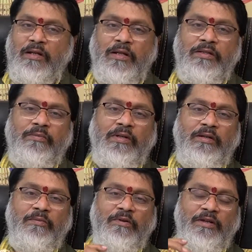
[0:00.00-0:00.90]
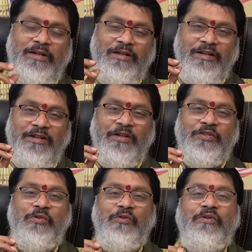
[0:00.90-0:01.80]
రాజమార్గంలోని
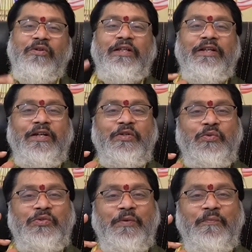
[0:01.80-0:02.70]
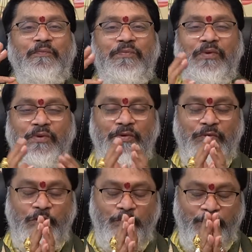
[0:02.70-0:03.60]
రాజయోగం అందేటట్టు చూస్తాం
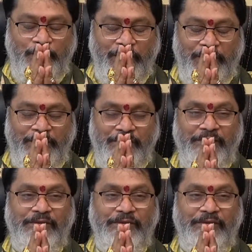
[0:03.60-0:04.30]
శుభం వ్యాధి